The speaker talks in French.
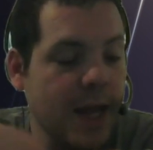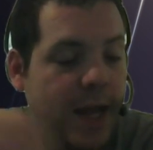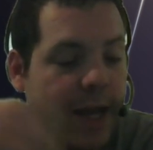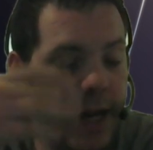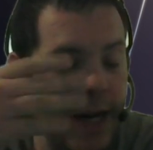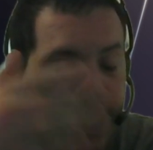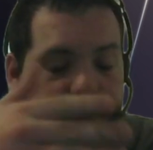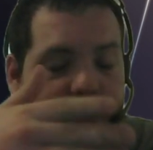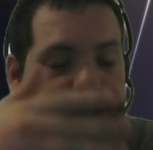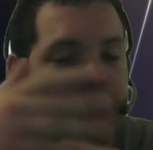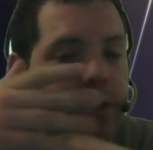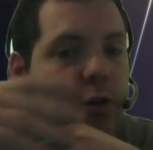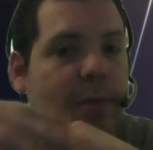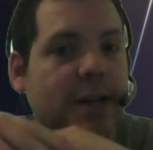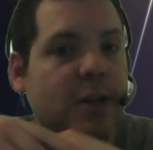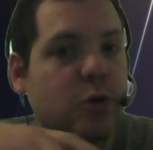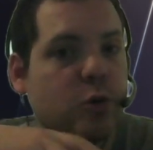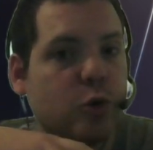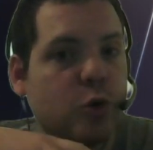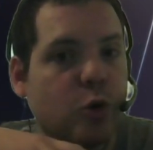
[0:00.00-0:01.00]
Et là maintenant, on
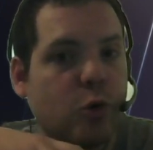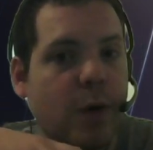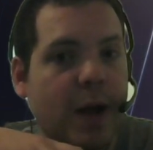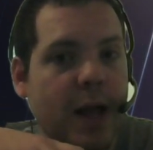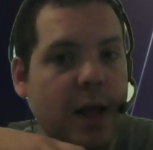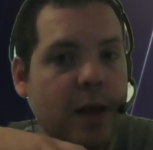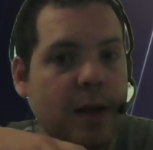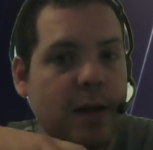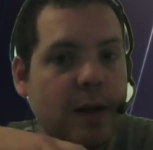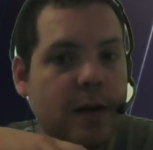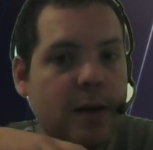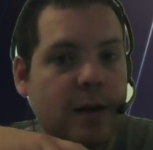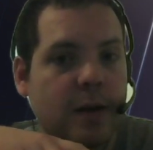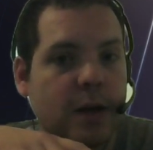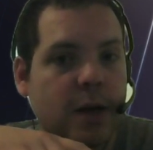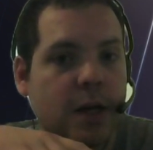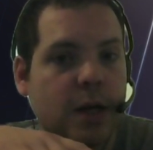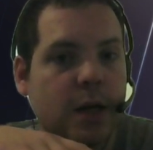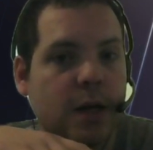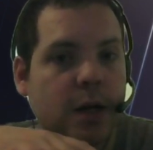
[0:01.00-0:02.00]
m'accuse de quoi
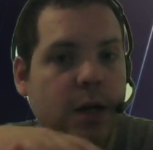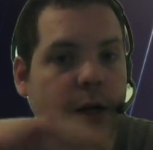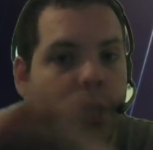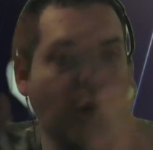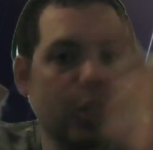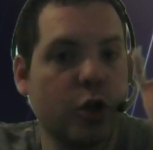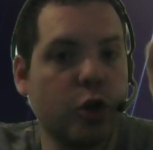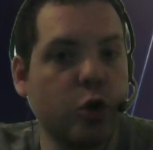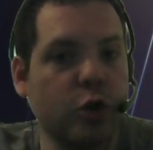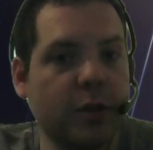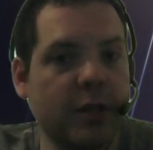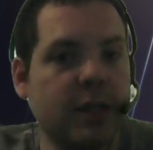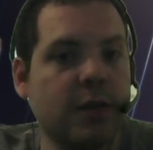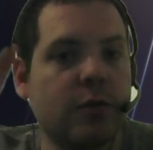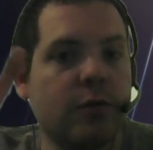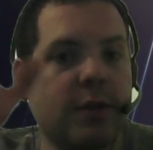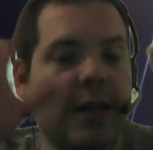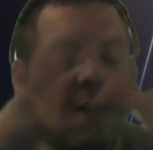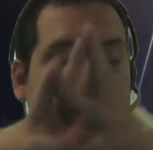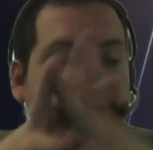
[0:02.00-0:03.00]
De
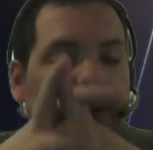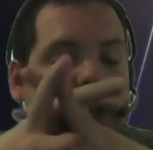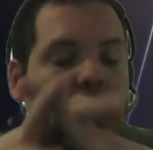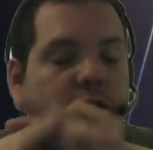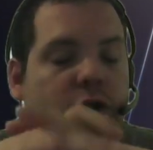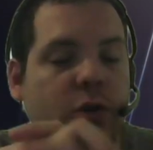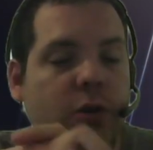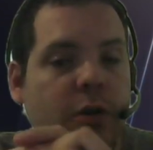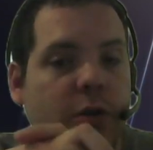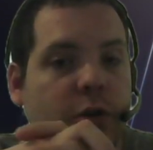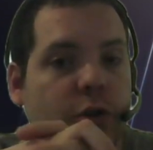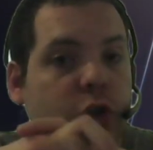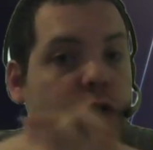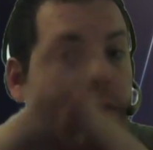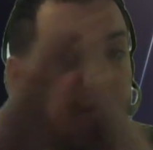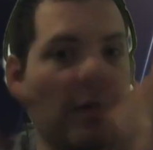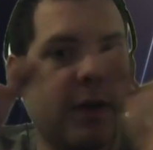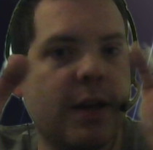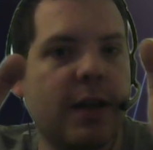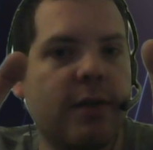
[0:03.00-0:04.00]
discuter avec des gens
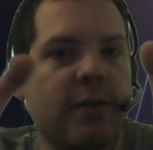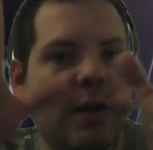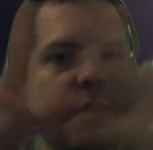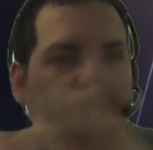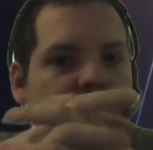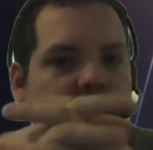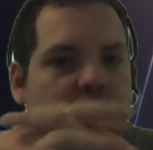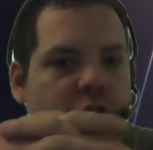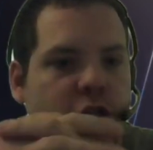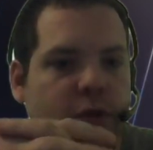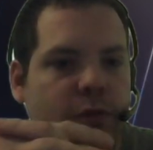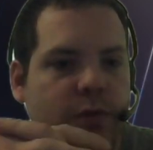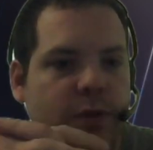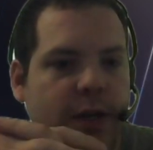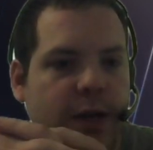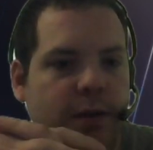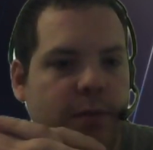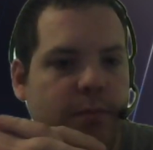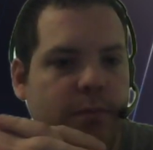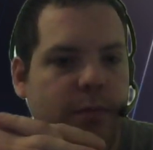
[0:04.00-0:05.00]
sans vérifier leur âge et tout
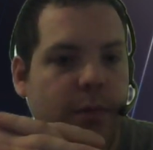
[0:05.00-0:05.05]
ça.